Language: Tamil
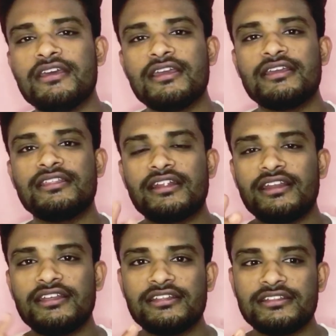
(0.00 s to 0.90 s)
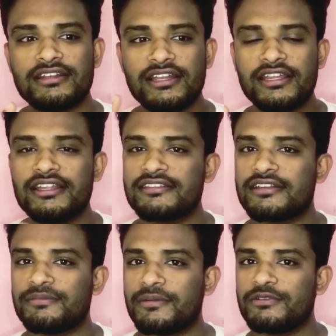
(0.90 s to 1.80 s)
இதனால் இதனால் என்ன
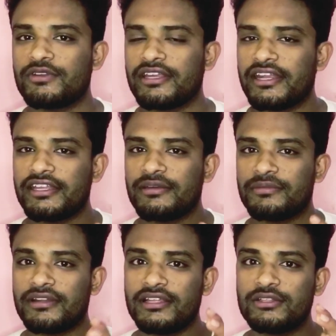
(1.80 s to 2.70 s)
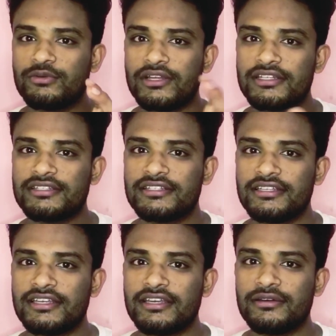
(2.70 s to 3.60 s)
சிறப்பு அப்படின்னு சொல்லி கேட்டிங்க அப்படின்னா இந்த
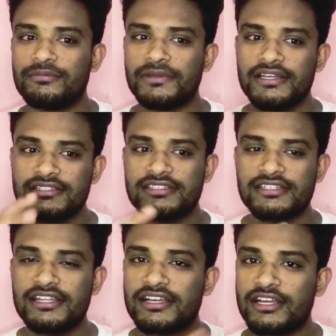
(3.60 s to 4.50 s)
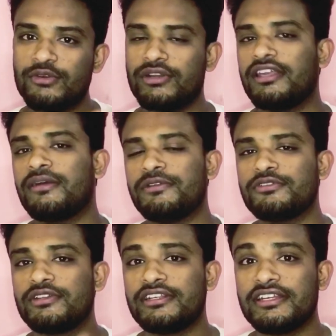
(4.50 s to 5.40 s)
உலகத்திலேயே மிகச்சின்ன கண்ணுக்குட்டி
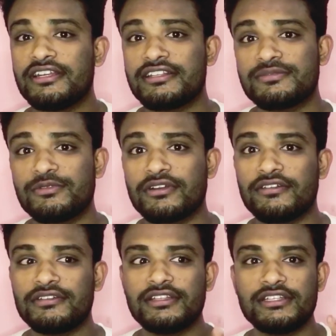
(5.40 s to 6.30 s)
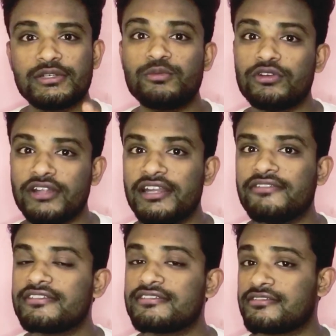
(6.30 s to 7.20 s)
அப்படின்னு சொல்லிட்டு கின்னஸ் புக்கில் வந்து இதுக்கு முன்னாடி
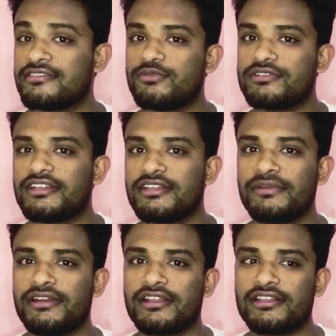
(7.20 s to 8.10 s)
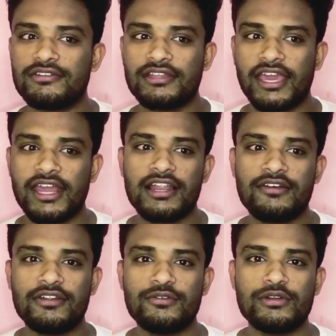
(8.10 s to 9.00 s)
வந்து சிக்ஸ்டி ஒன் சென்டிமீட்டர் அதாவது
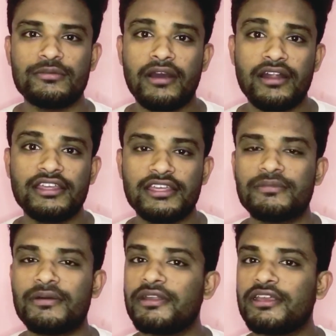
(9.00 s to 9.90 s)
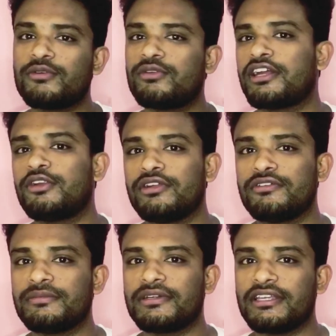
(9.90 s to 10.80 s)
கேரளாவில் ஒரு மாணிக்கம் அப்படிங்கிற ஒரு கண்ணுக்குட்டி
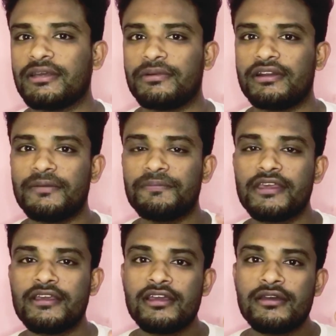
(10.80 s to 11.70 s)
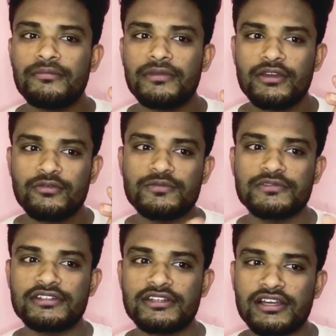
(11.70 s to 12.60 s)
வந்து பார்த்திங்க அப்படின்னா மிகவும்
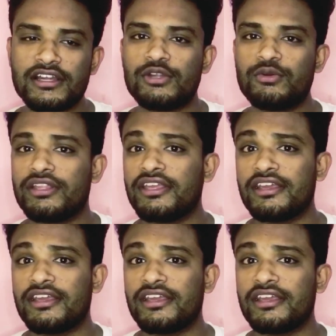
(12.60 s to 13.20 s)
சின்ன கண்ணுக்குட்டி